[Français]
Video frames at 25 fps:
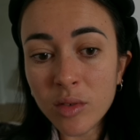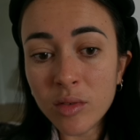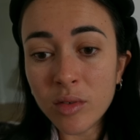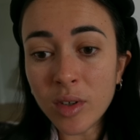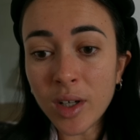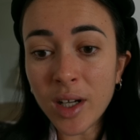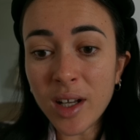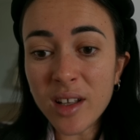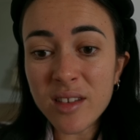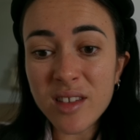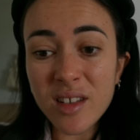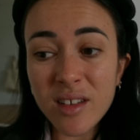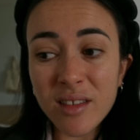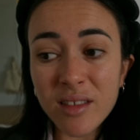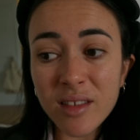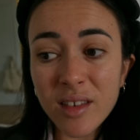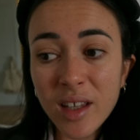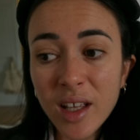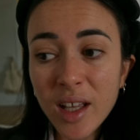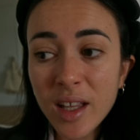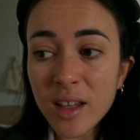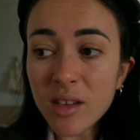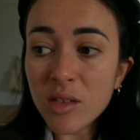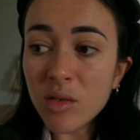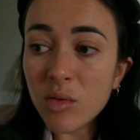de rater une
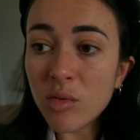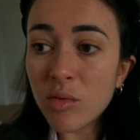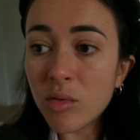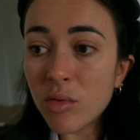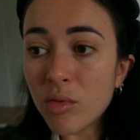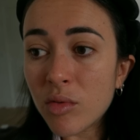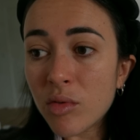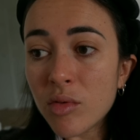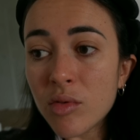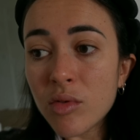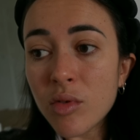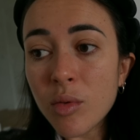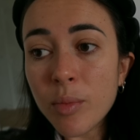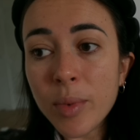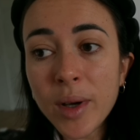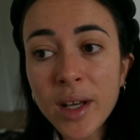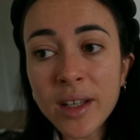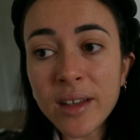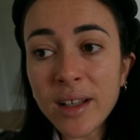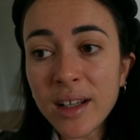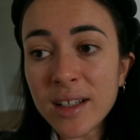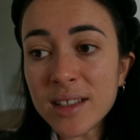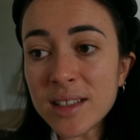traîne, de ne pas être